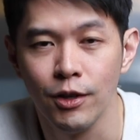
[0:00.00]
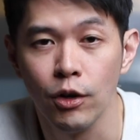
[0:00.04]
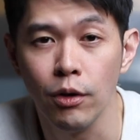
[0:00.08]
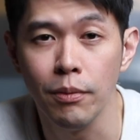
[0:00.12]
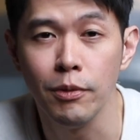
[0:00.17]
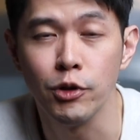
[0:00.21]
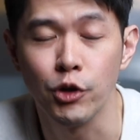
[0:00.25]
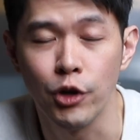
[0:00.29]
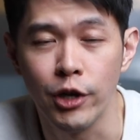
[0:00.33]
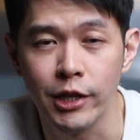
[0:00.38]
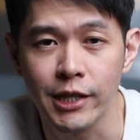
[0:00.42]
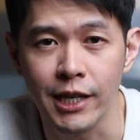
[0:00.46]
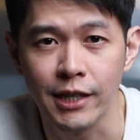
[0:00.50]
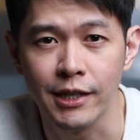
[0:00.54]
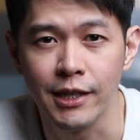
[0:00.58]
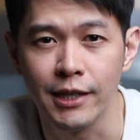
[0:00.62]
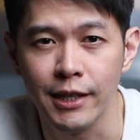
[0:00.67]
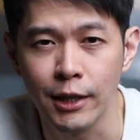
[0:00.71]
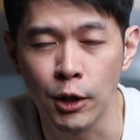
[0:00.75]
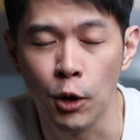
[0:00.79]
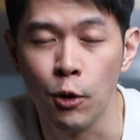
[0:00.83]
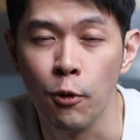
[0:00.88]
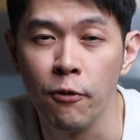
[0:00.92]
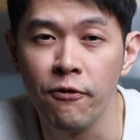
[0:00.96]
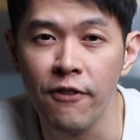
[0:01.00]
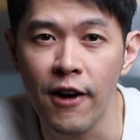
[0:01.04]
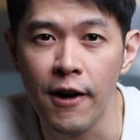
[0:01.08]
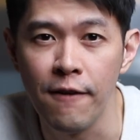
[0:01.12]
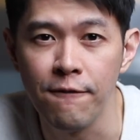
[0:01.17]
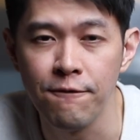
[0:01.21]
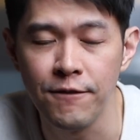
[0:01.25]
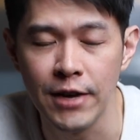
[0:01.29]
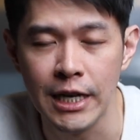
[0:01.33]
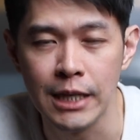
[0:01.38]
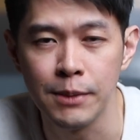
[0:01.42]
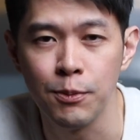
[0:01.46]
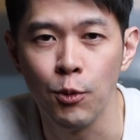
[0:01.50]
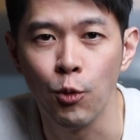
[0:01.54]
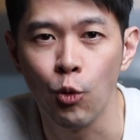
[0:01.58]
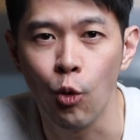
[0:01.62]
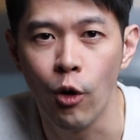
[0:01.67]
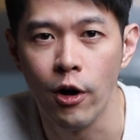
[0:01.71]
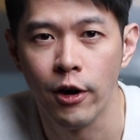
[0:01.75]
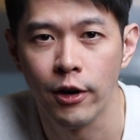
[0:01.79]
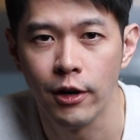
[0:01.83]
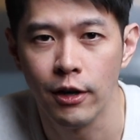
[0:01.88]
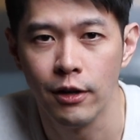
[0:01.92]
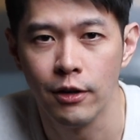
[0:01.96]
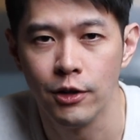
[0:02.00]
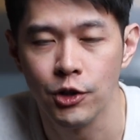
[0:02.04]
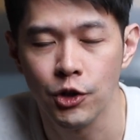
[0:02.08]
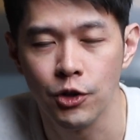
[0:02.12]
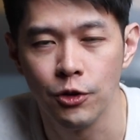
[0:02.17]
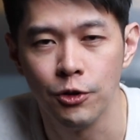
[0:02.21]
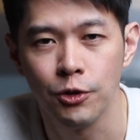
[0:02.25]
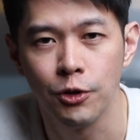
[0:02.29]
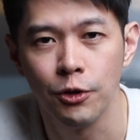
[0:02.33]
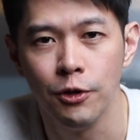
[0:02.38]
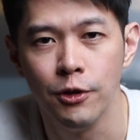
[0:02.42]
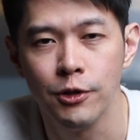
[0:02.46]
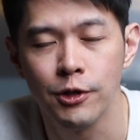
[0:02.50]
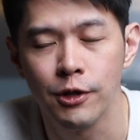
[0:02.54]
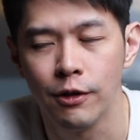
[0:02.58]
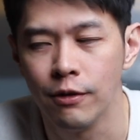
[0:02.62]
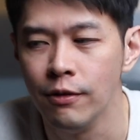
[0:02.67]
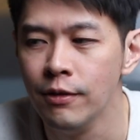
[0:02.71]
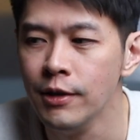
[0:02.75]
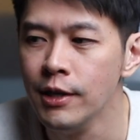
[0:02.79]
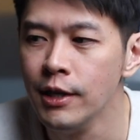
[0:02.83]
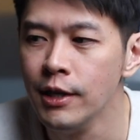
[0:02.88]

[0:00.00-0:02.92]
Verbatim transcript: 你会不会觉得常常在投放 Facebook 广告的时候，都有一种？